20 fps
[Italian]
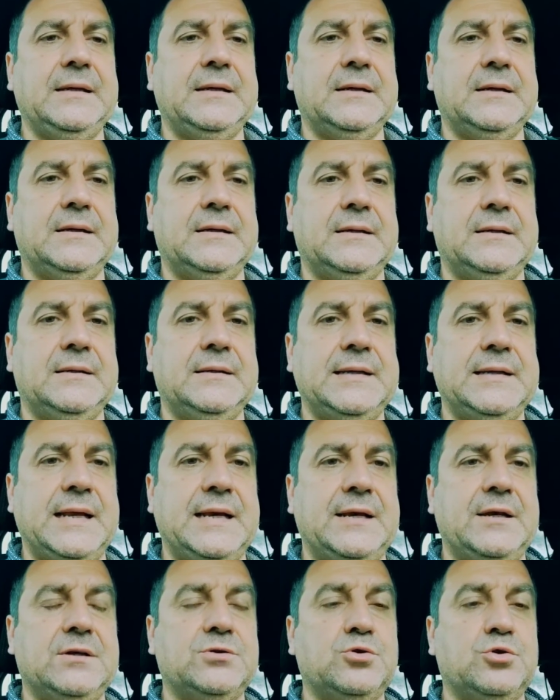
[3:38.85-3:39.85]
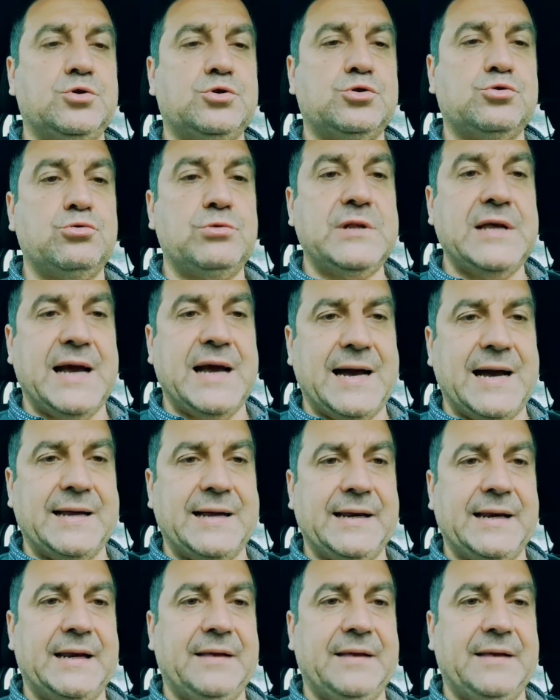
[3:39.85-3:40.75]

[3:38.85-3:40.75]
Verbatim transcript: nello studiare